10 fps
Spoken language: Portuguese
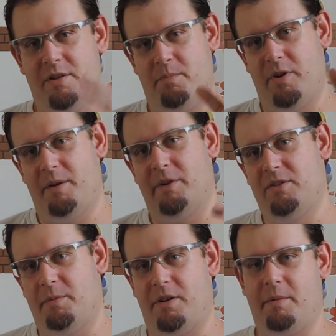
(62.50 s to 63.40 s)
joint,
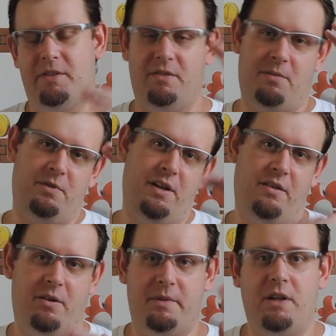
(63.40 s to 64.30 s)
programador, programadora,
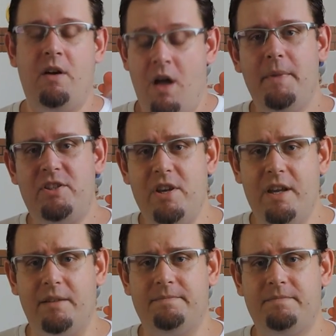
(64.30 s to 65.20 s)
mulher, homem, tá?
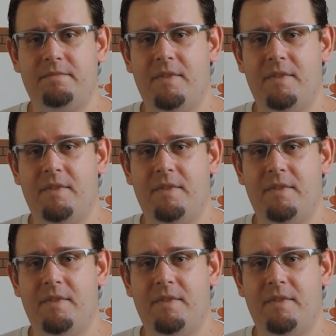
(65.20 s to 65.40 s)
Mentira.